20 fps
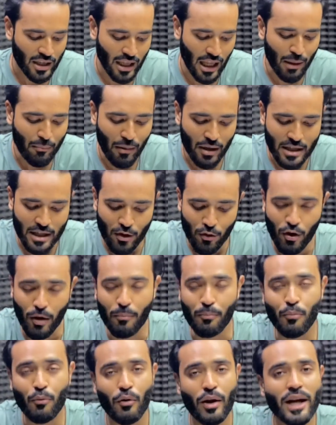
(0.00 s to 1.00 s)
দেখবা যেগুলো
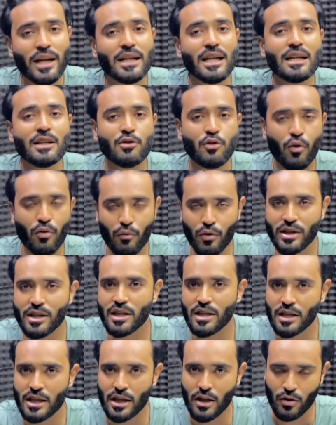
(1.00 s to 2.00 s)
বুয়েটের
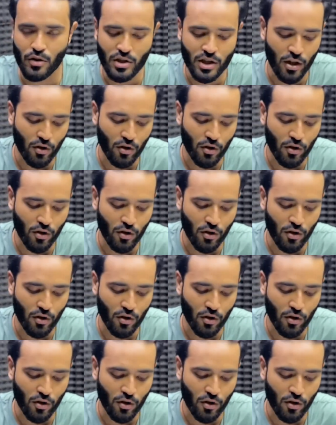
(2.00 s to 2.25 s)
কোয়েশ্চেন ছিল